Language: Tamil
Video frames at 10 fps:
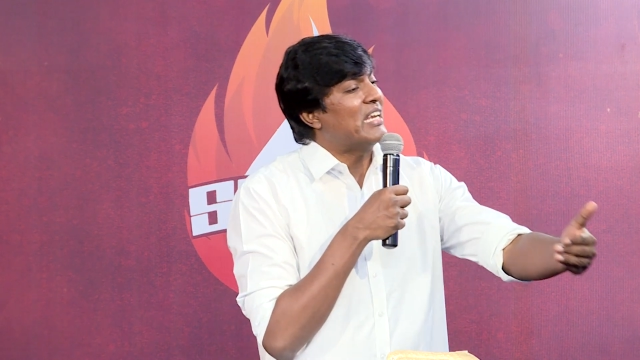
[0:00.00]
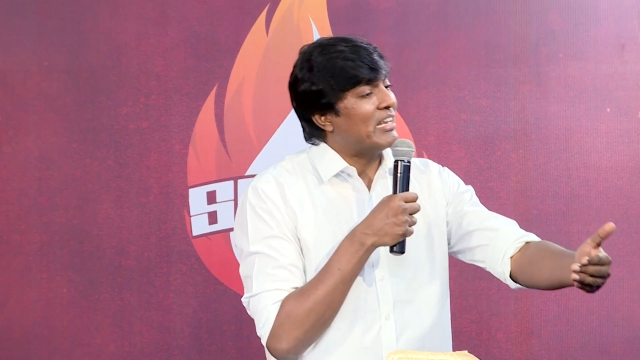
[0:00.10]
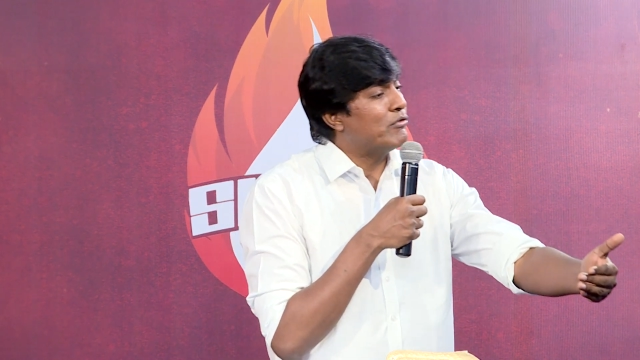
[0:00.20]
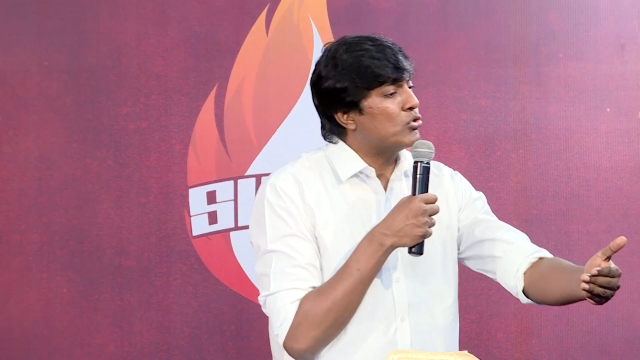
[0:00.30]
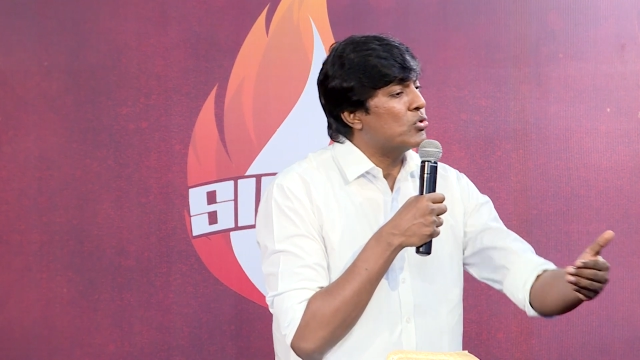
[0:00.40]

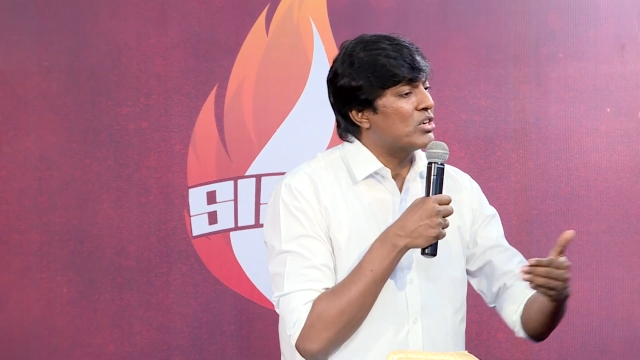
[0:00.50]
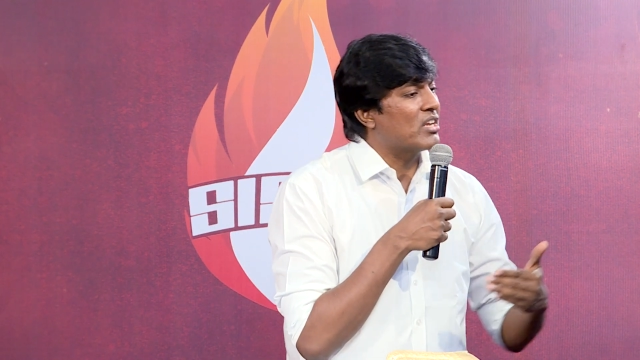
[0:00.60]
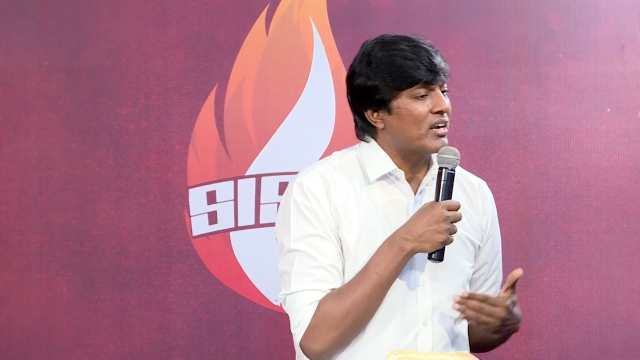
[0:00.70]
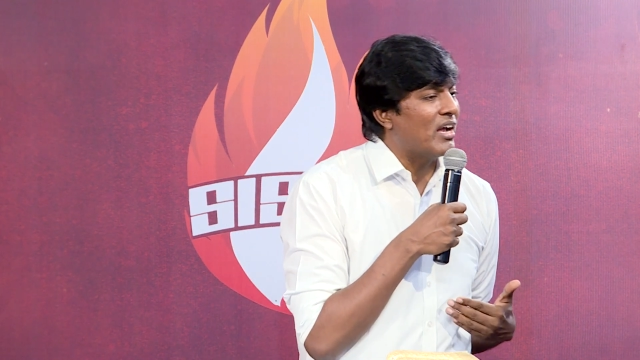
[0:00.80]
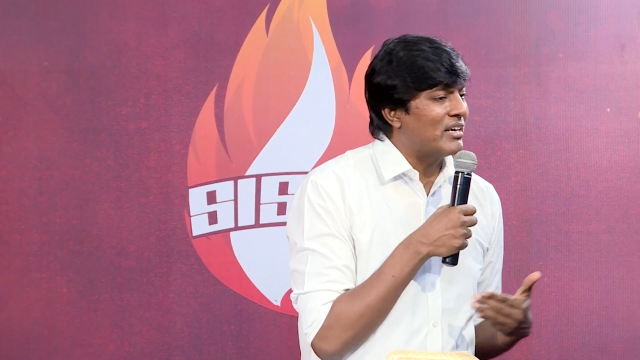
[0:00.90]
நினைவு
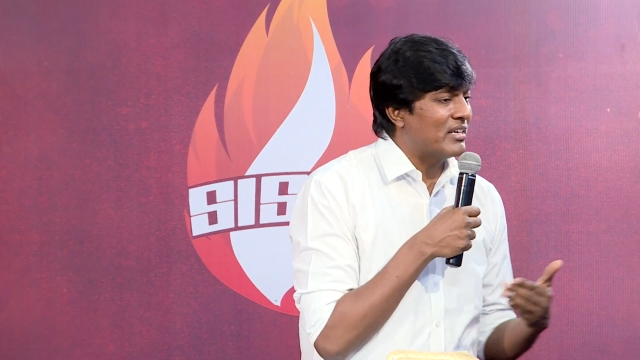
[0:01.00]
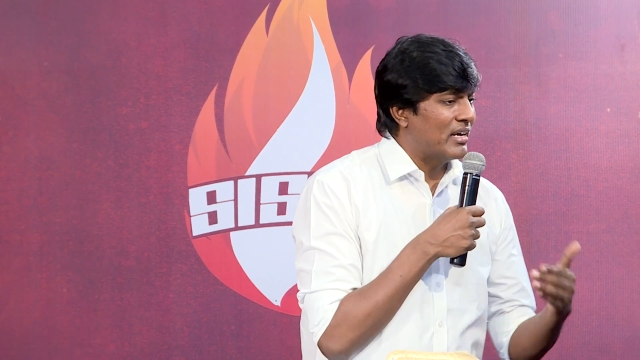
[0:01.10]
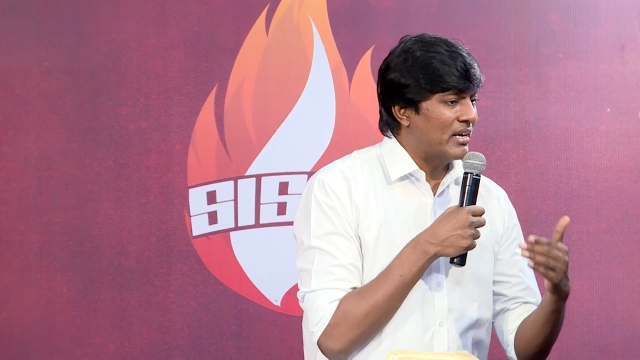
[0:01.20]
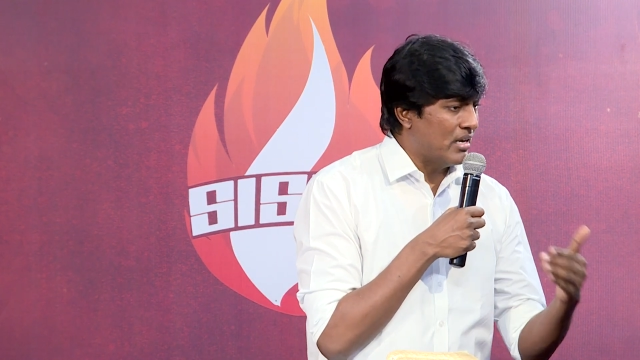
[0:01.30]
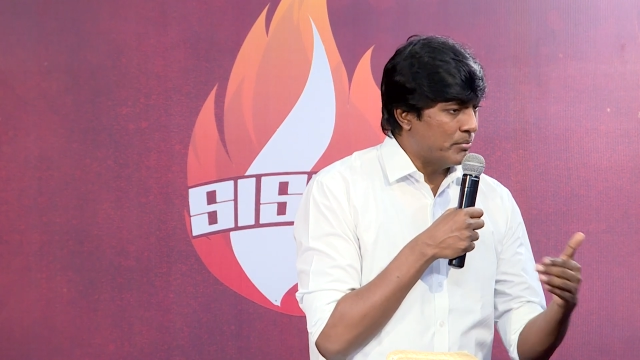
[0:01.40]
கூறுகிற
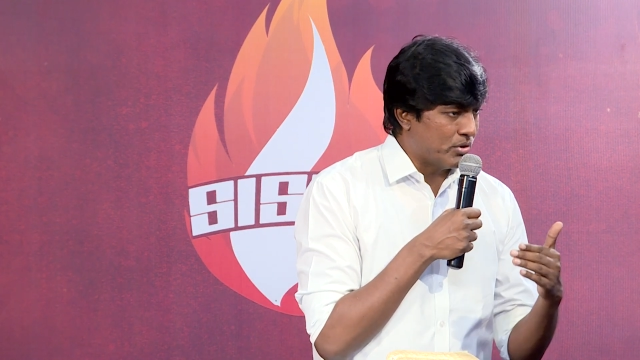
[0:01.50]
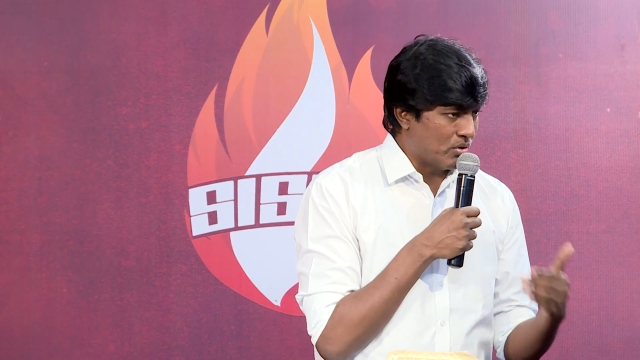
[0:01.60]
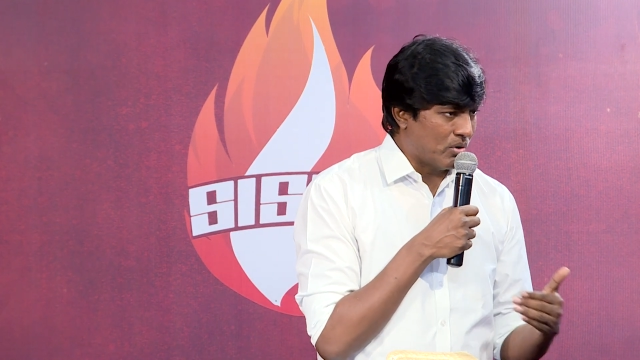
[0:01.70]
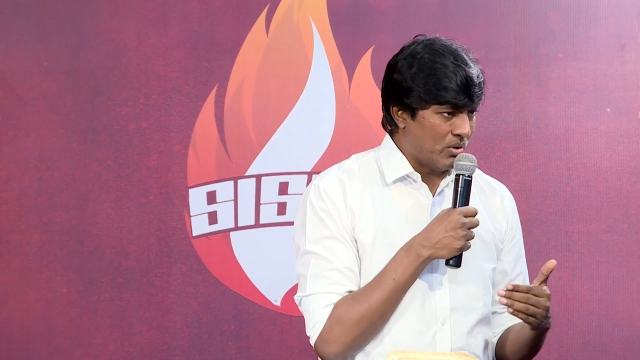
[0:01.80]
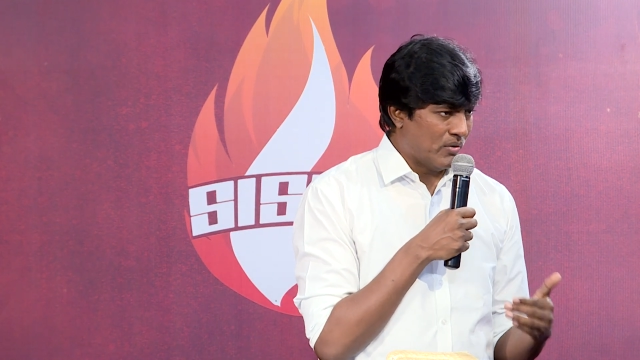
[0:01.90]
நாட்களில் நம்ம
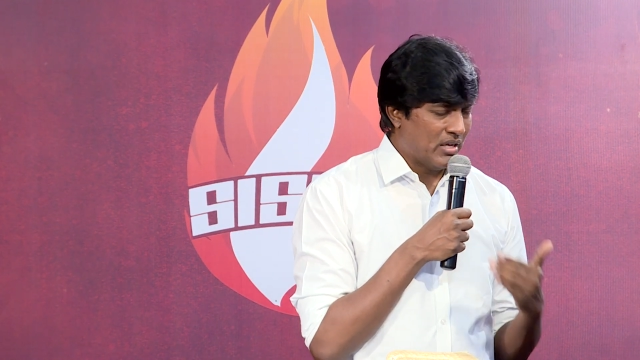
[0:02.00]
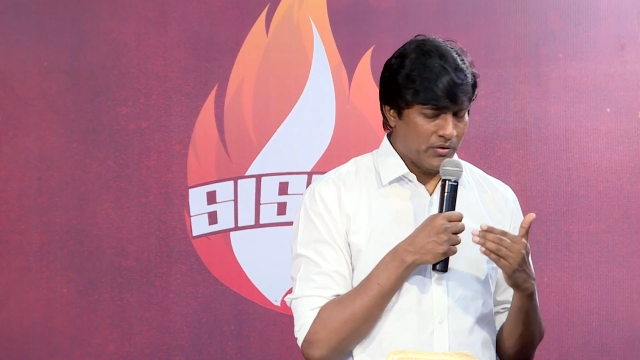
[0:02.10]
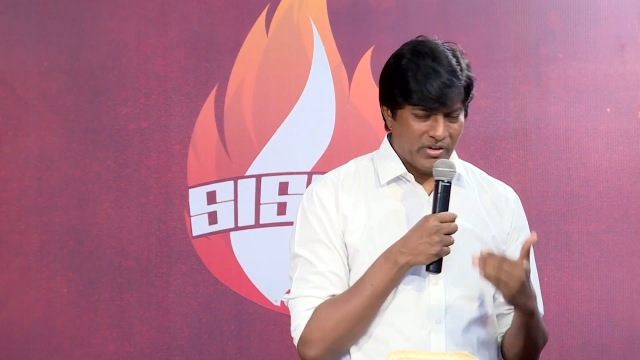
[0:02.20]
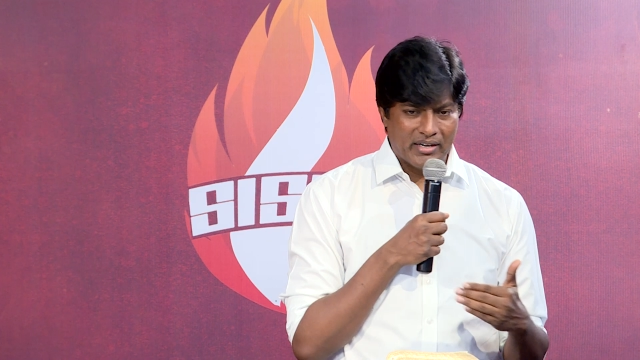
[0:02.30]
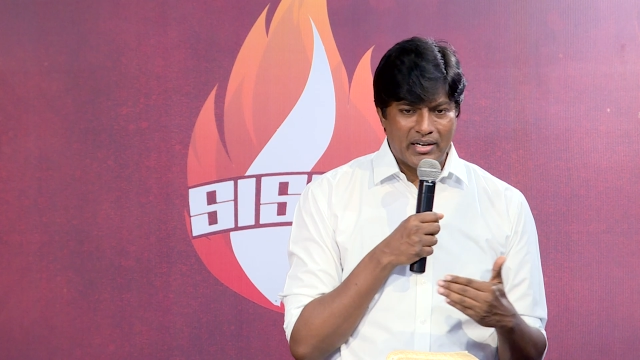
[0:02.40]
இருக்கிறோம்
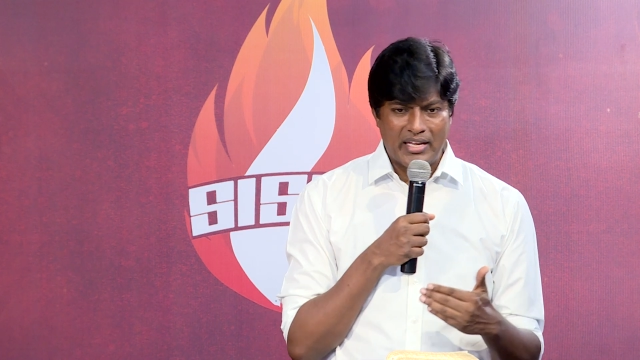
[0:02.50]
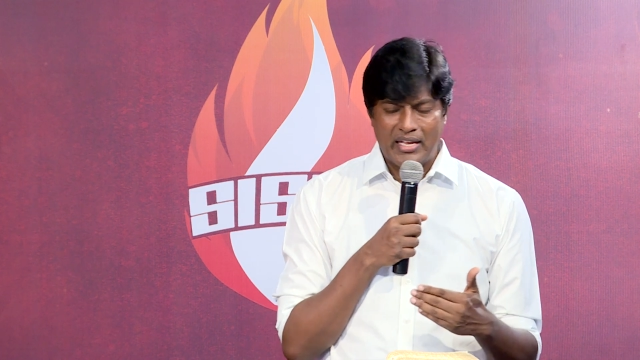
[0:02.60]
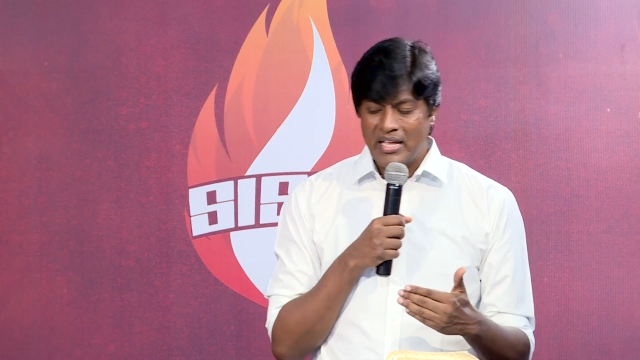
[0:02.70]
இவைகளை